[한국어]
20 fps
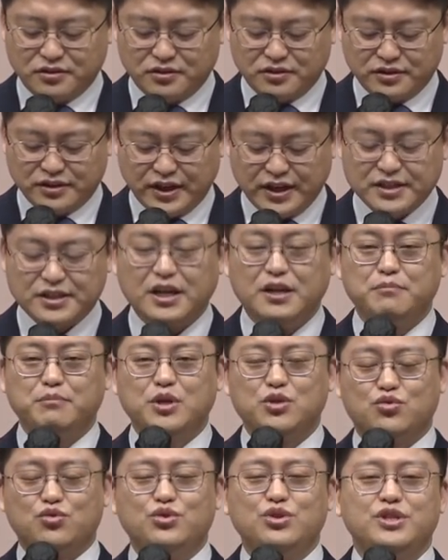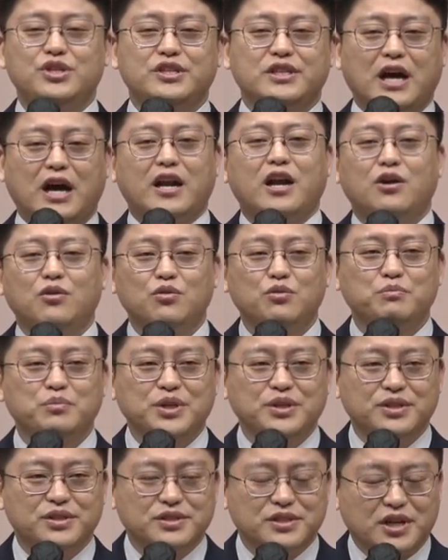내 삶의 주인이 나라고
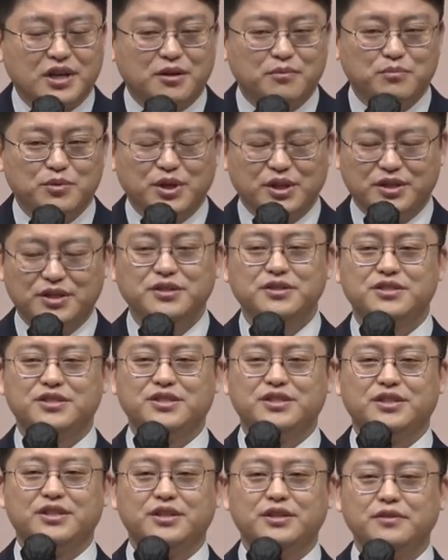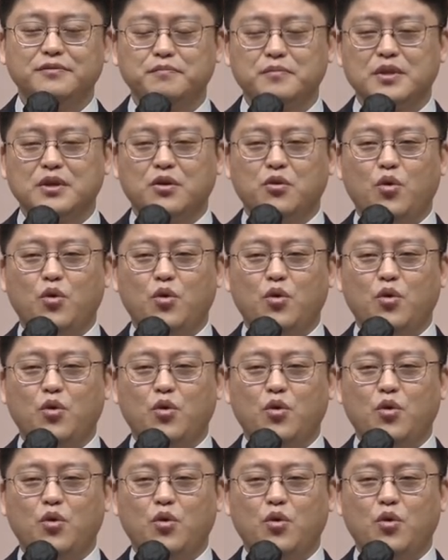믿는 사람들의 특징이